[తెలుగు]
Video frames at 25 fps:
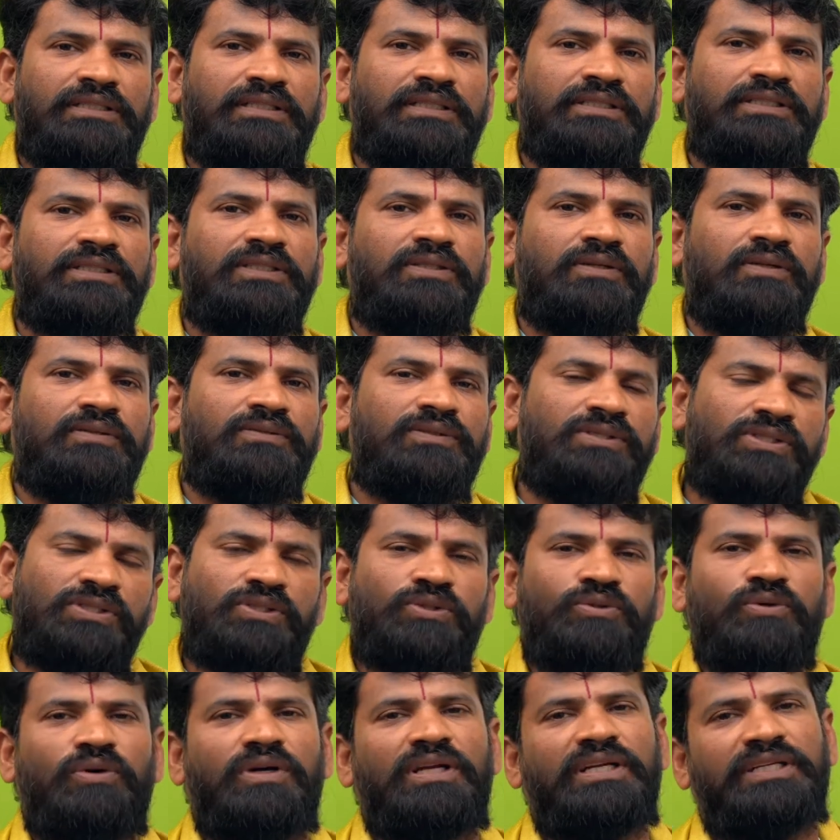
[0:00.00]
ఏ దిక్కులు
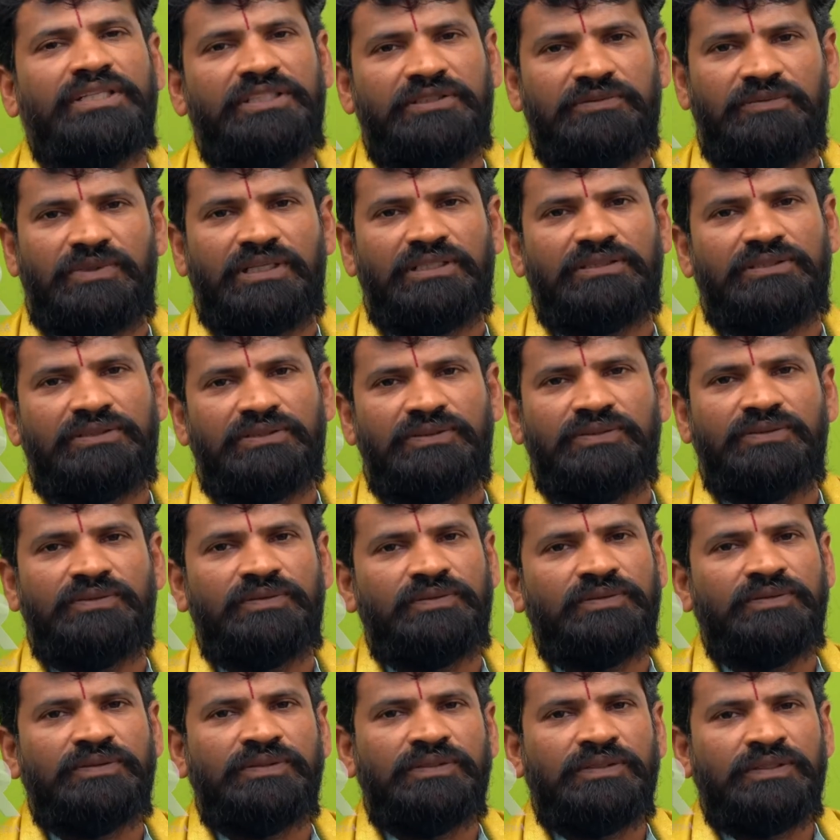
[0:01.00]
తీసుకోవాలనేది మాత్రం
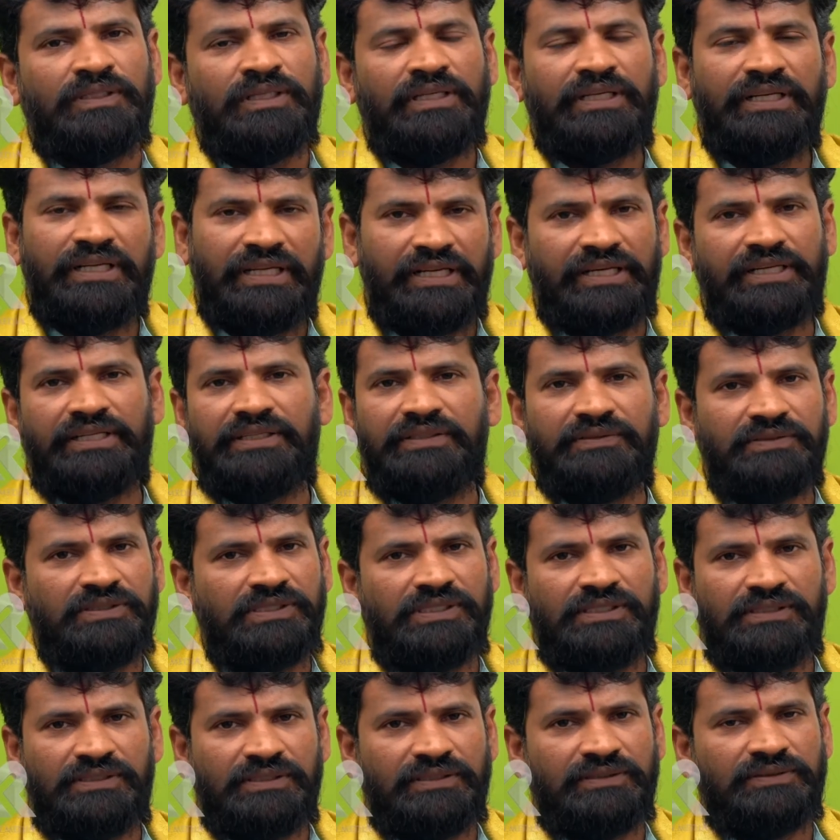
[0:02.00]
నిర్ణయం
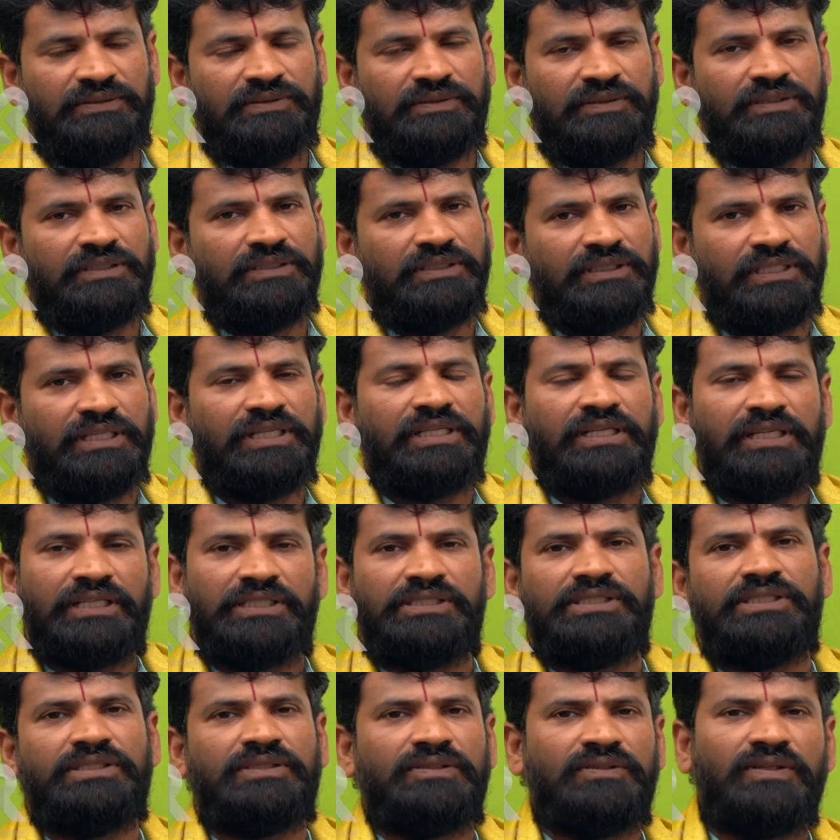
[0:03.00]
చేశారు ఎందుకంటే
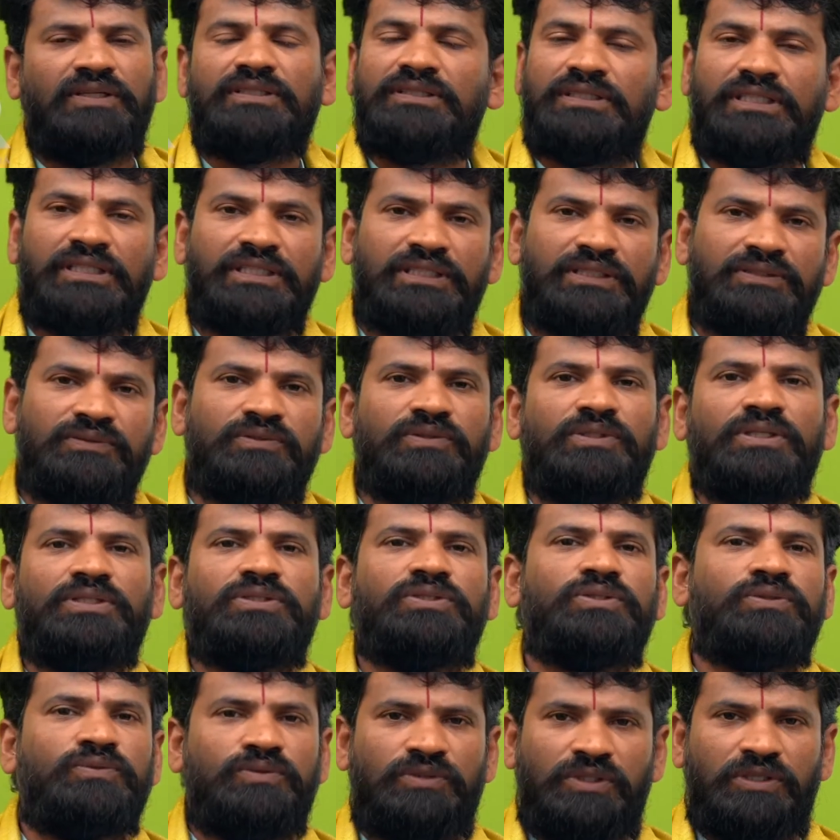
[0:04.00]
నక్షత్రం అందరికీ
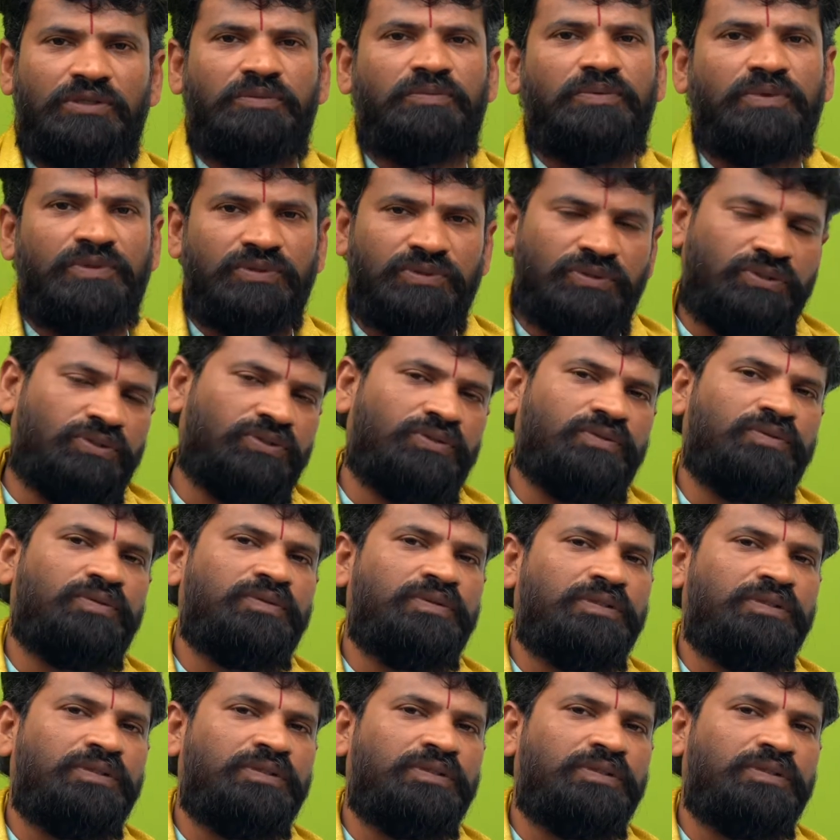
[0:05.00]
ఉండొచ్చు ఉండకపోవచ్చు